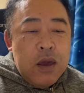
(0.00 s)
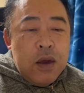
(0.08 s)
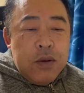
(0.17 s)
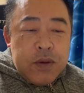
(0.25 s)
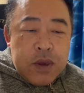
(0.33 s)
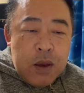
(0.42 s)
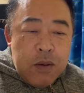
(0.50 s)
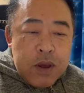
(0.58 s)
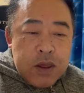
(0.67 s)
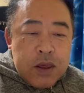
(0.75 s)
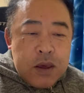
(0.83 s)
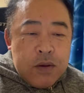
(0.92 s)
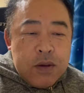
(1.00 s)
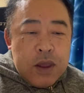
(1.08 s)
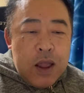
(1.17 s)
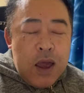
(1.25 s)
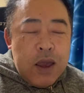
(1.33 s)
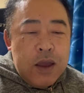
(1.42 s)
ふさわしく
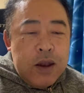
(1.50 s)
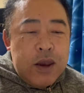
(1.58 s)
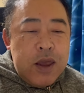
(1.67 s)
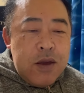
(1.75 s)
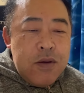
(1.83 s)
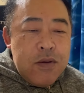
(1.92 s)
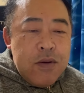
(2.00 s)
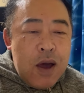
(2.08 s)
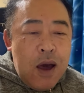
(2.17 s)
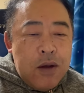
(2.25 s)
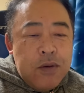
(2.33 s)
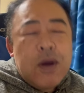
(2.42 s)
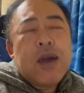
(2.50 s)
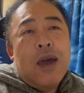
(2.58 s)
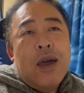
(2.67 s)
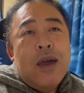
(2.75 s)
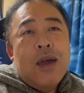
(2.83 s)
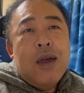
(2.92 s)
ない理由があるわけ
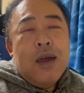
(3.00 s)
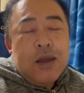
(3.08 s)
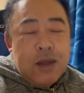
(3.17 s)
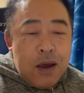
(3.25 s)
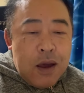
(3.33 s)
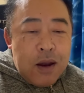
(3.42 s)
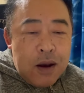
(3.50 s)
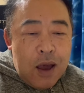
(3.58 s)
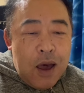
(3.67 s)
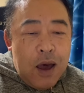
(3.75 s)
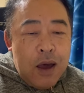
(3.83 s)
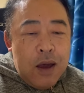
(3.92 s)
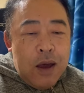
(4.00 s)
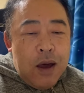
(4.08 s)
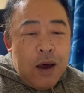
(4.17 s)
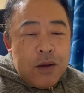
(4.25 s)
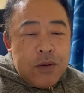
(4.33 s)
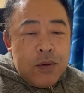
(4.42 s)
だから
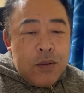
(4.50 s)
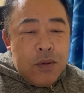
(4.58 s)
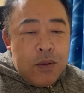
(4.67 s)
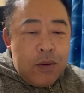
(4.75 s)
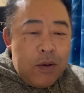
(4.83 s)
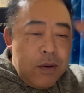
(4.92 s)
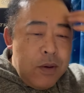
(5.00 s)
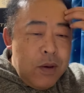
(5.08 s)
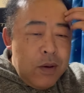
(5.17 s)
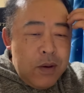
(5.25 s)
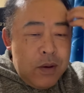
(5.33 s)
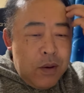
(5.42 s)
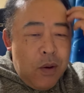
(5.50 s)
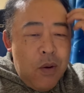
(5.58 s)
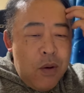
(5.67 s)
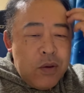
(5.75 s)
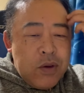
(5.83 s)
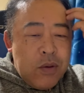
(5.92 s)
あのー
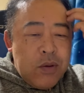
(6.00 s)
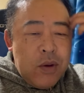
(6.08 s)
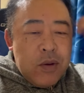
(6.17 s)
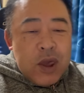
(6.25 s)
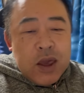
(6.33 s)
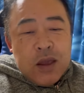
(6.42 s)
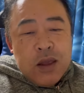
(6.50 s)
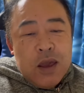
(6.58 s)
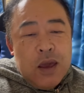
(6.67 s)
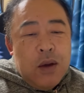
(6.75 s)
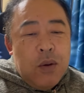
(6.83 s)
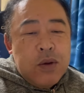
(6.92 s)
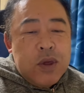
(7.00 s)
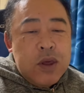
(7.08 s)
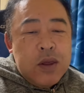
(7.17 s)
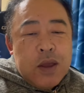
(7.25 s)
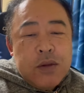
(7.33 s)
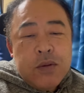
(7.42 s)
今後食糧危機に陥っ
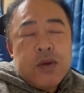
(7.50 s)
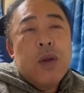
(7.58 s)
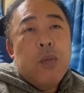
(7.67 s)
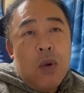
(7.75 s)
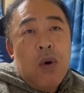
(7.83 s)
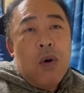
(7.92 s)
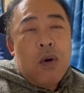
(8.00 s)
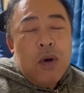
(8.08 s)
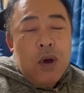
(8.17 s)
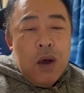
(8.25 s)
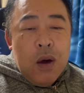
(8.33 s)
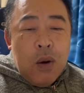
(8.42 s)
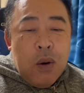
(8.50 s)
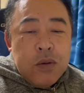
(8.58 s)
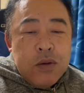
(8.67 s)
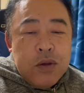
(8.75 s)
たとしても昆